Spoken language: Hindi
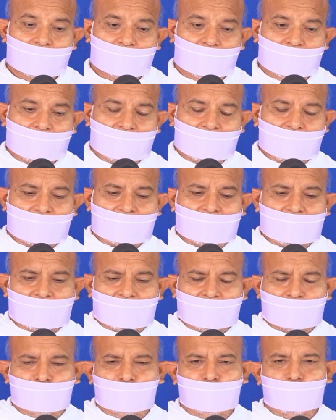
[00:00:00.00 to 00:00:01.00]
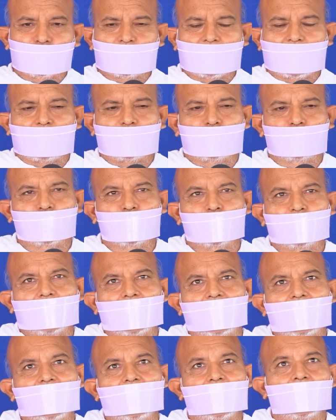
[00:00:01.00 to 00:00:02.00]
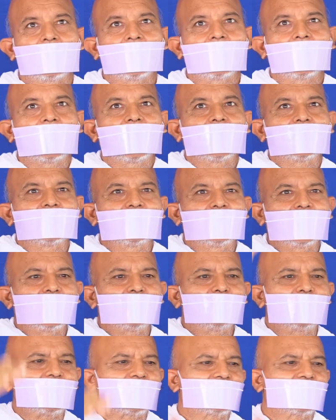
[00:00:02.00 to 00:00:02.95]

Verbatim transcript: तीन दिन पूरे हुए देवी